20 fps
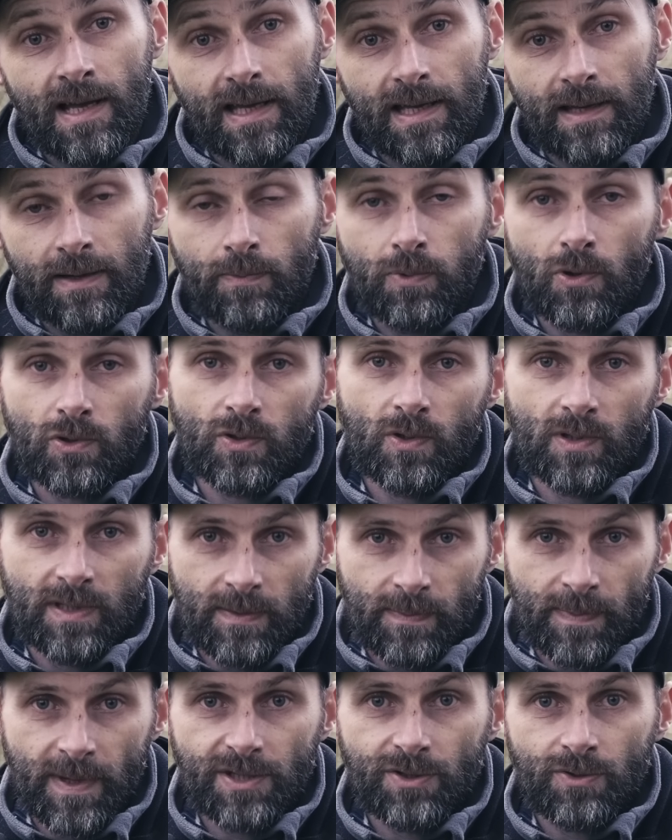Et pour ceux
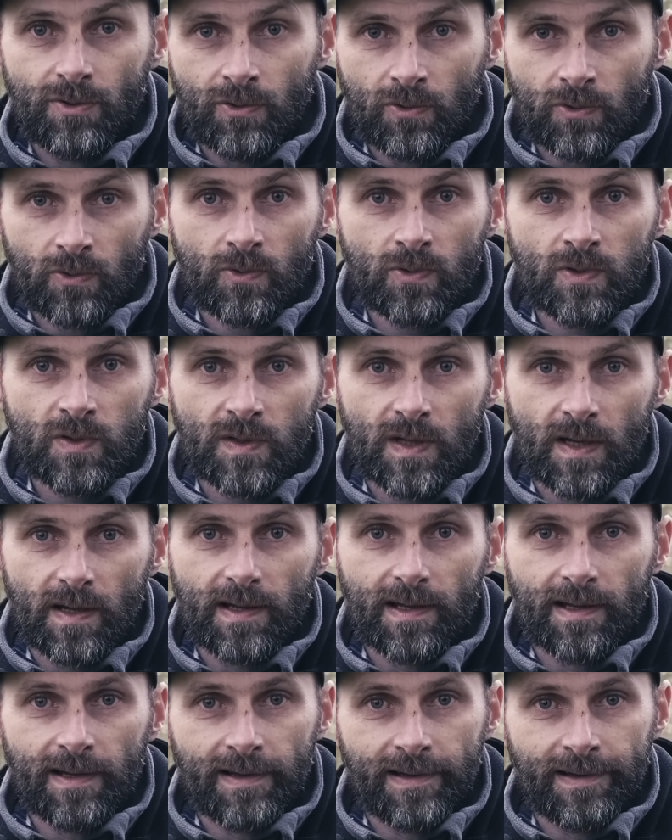qui pêchent en eau douce,
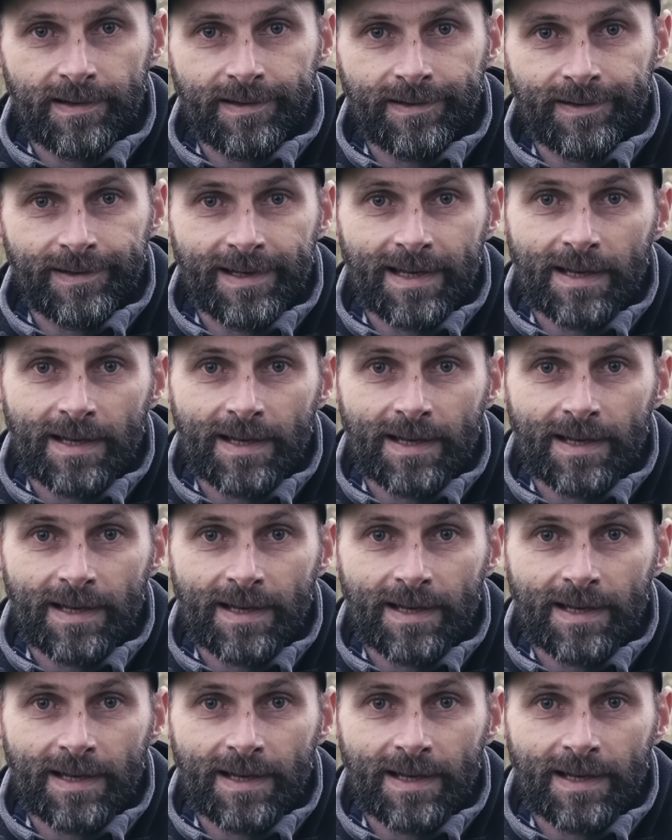euh,